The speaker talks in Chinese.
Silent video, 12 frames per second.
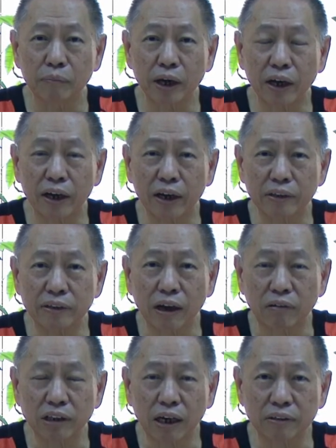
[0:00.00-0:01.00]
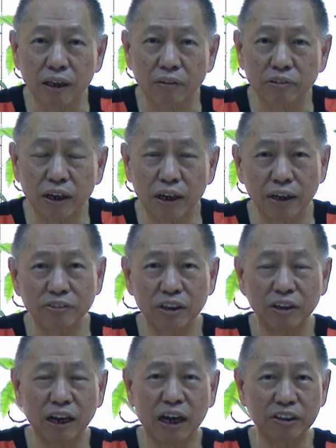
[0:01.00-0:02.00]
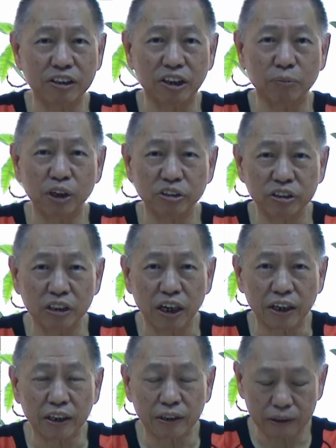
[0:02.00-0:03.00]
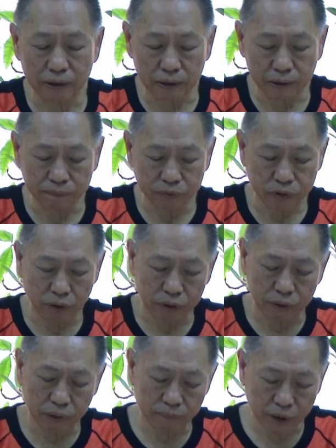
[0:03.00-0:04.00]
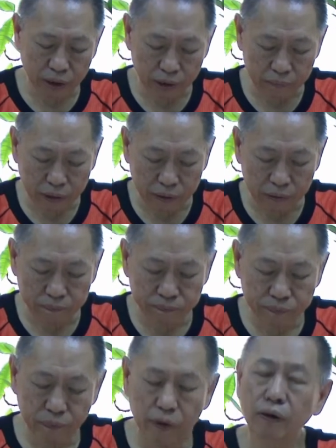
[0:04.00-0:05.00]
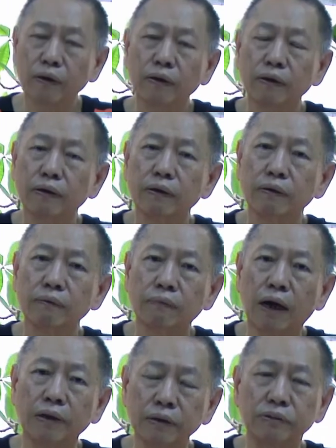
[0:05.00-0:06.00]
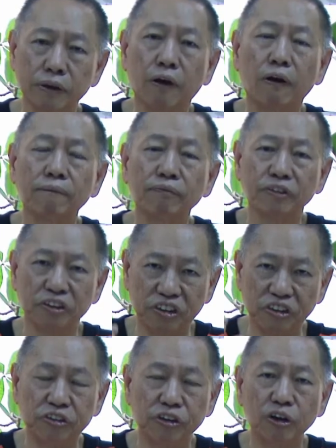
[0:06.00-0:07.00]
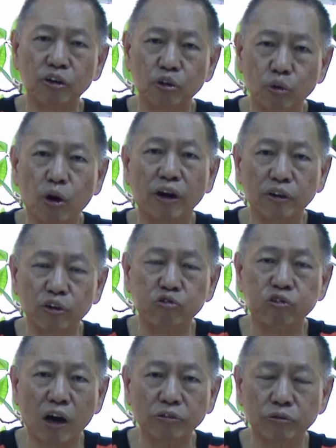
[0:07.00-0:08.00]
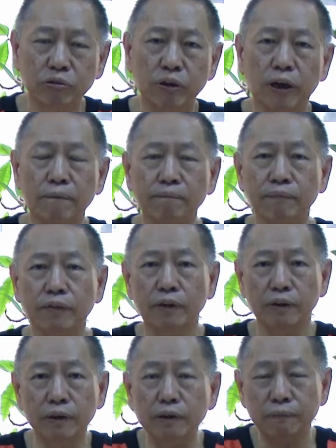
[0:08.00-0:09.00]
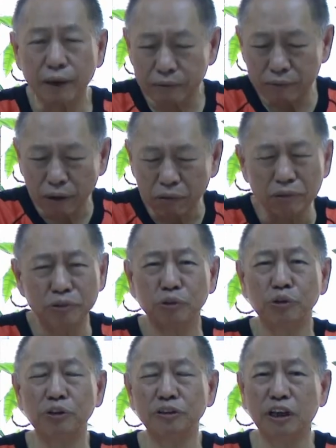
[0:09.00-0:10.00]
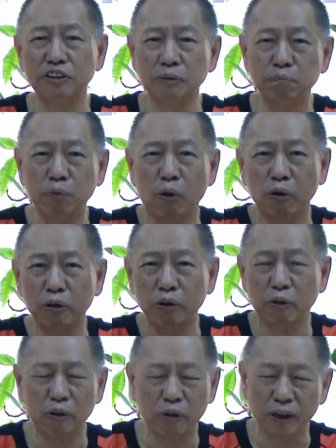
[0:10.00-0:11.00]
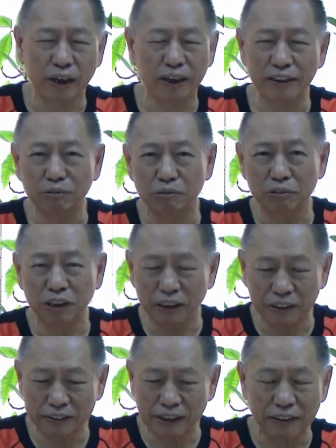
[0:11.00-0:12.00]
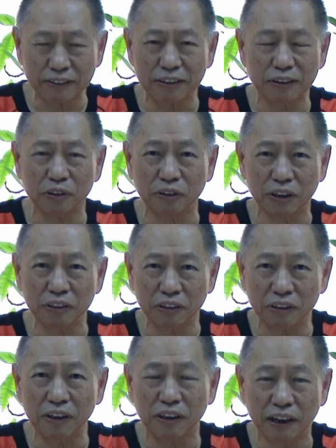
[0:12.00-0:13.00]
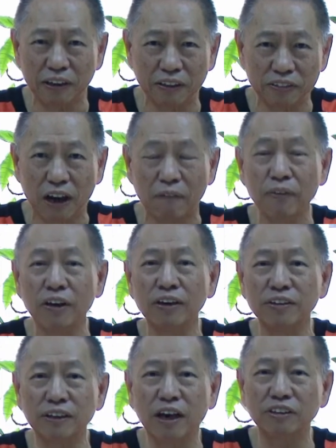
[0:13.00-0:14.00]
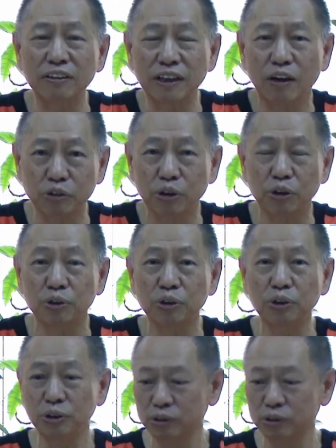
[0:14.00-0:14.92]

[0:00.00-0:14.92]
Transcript: 要安尼佮调东调西，啊，即个人已经要死啊呢，哦，所以我们才感觉讲马英九。已经乱了方寸了，伊即马所有做诶代志，布局拢干阿拄，越相信的人就越来越少，相信到最后，